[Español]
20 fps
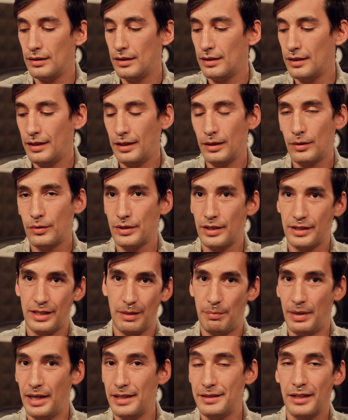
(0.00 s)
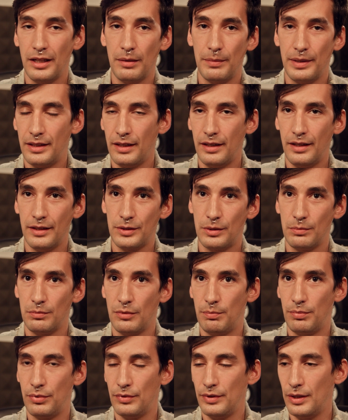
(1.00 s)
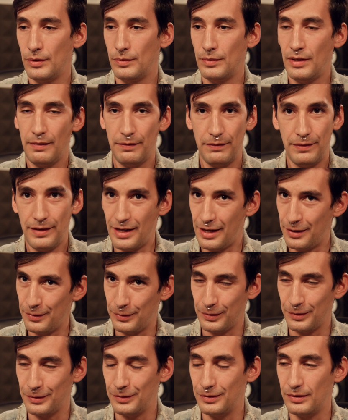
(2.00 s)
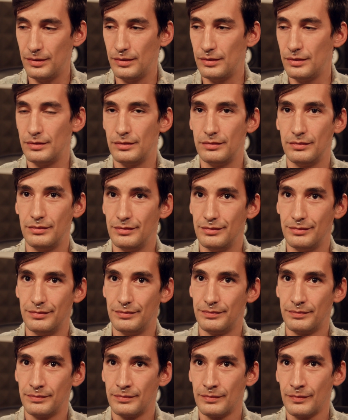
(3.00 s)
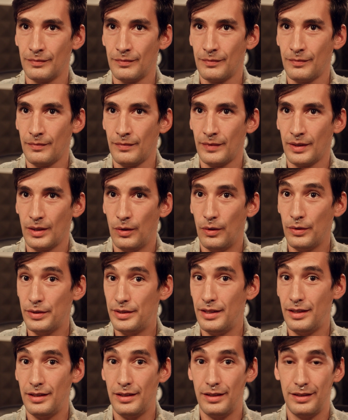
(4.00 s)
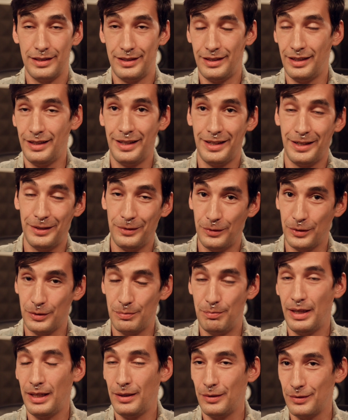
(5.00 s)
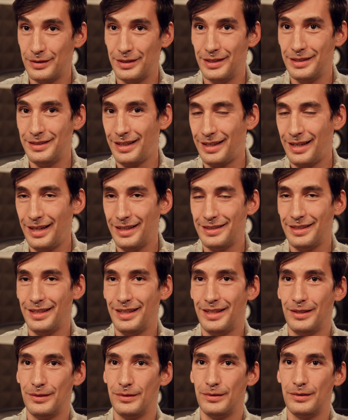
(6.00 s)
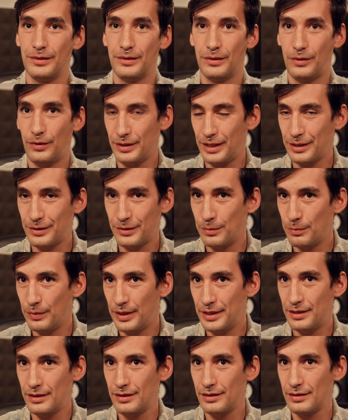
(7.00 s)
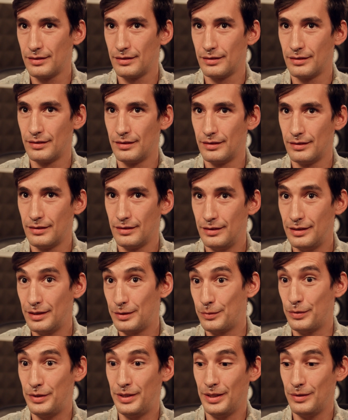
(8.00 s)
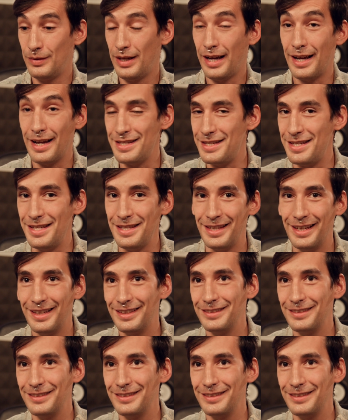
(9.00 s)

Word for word: elegir cosas que parecen arbitrarias como poner un afilador, ¿no? O, si están ladrando los perros en esta casa, o cosas como esas. Si se escucha una gallina,